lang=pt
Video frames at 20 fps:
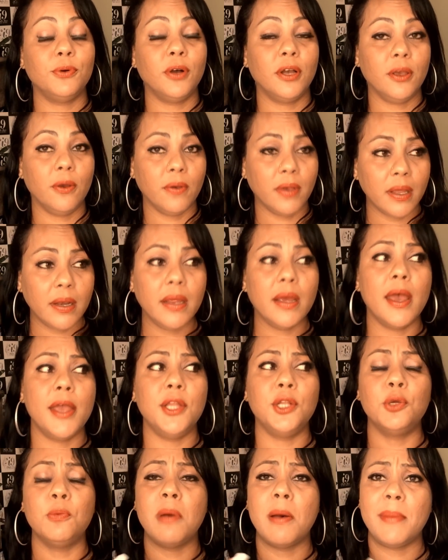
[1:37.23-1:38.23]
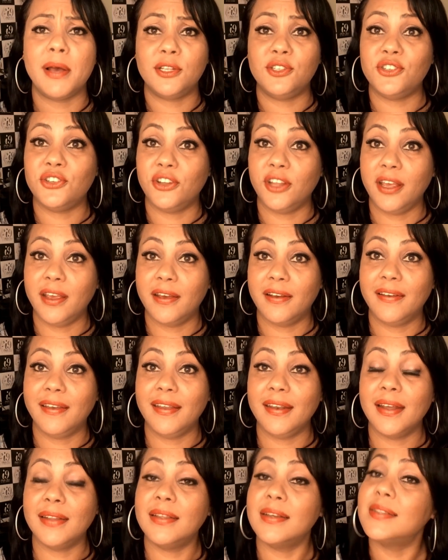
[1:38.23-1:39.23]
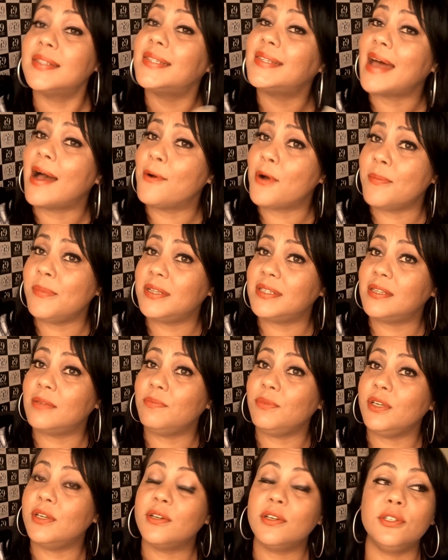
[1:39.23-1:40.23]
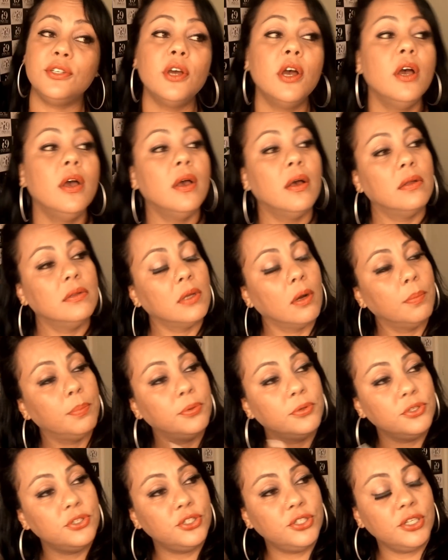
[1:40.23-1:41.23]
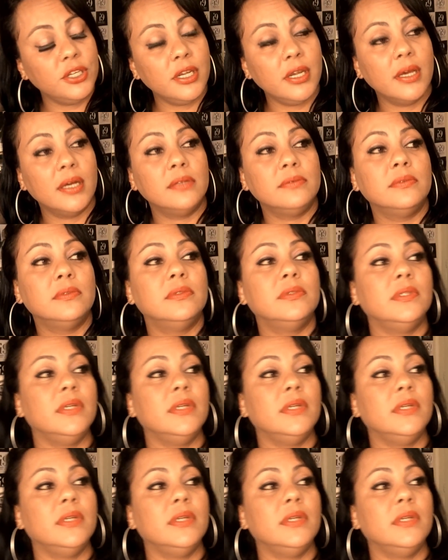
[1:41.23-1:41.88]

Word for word: porque eu queria ir numa matinê, queria dançar com as minhas amigas, não podia.